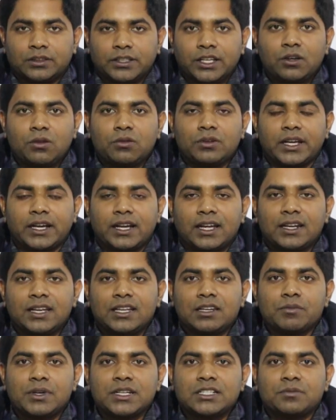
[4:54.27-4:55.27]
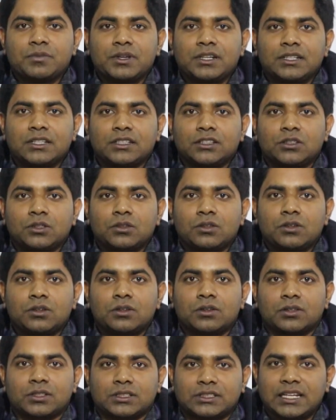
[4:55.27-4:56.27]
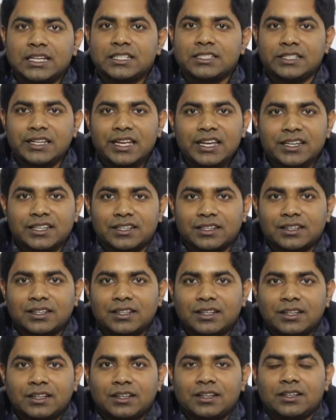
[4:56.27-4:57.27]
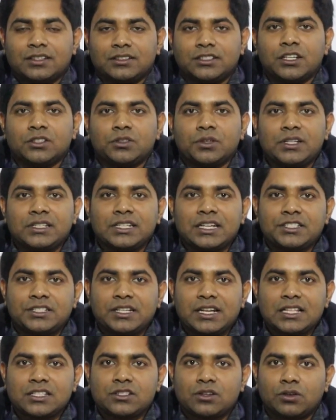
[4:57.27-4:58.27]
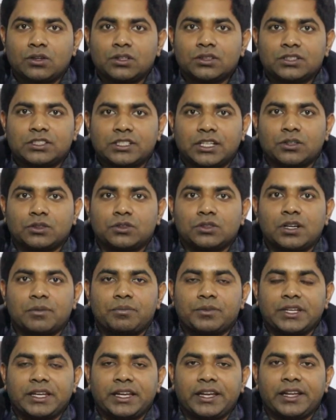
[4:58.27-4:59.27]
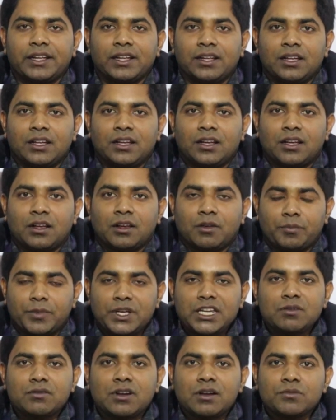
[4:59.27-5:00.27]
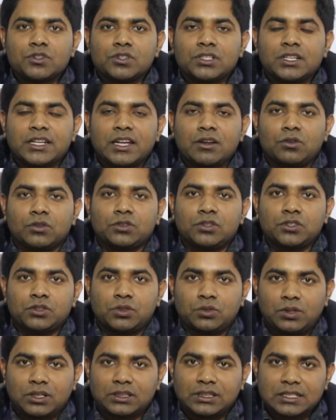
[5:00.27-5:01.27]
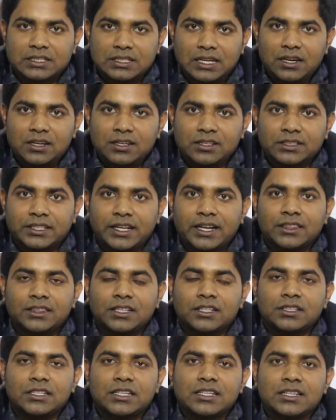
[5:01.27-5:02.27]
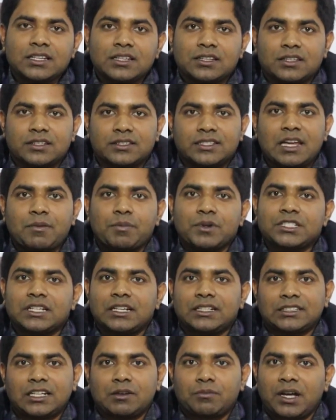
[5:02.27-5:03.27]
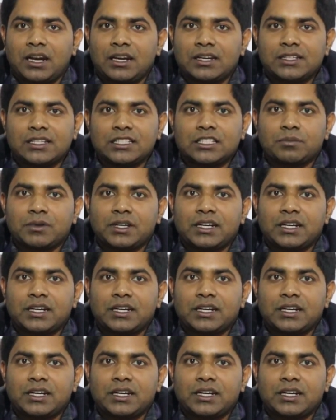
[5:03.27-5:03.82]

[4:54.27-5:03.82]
দেখুন এখানে ইনভেস্টমেন্টের তো শেষ নেই যেহেতু ইন্ডাস্ট্রিয়াল জগৎ সেহেতু আপনি মিনিমাম যদি কেউ নতুন শুরু করতে চান সেক্ষেত্রে তিনি চার পাঁচ হাজার টাকার মাল নিয়ে যেতে